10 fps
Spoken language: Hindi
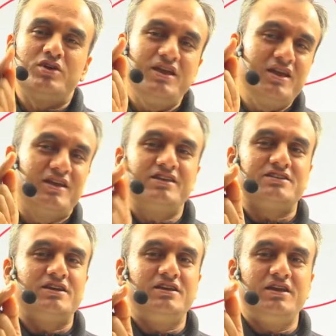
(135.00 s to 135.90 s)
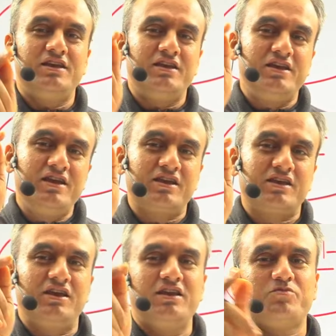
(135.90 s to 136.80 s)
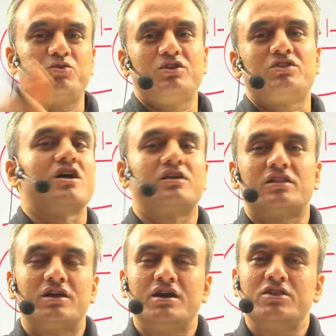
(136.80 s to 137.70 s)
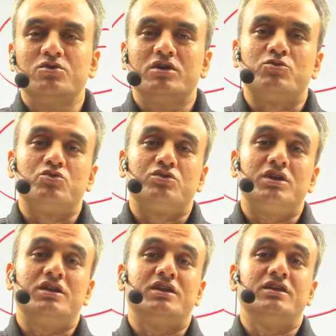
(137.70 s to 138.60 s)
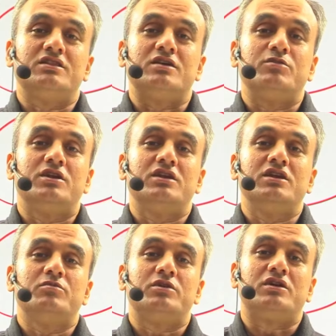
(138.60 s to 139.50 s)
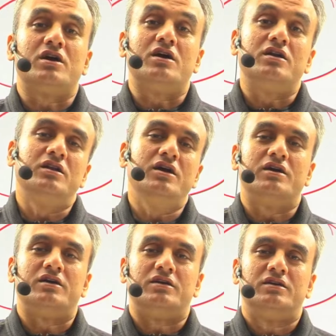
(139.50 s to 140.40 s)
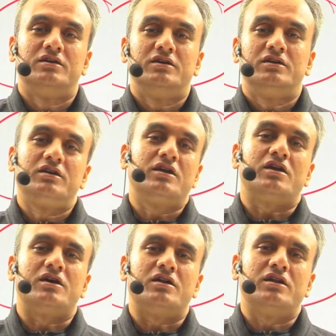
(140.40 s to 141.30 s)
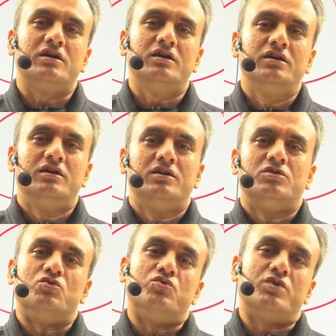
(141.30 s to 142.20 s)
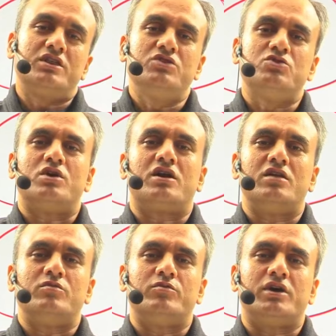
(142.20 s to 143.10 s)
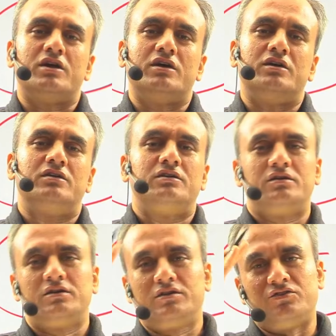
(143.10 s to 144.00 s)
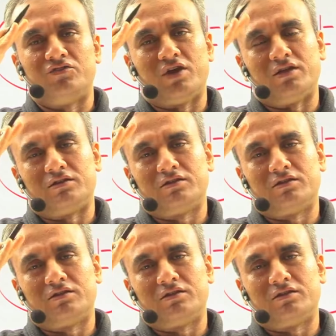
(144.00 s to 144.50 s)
एक ही चाहिए एक के लिए पूरी ताकत लगा दो कि अब रुकना नहीं थमना नहीं अब ठानना है क्या ठानना है वर्दी तो हर हाल में पाना है जय हिंद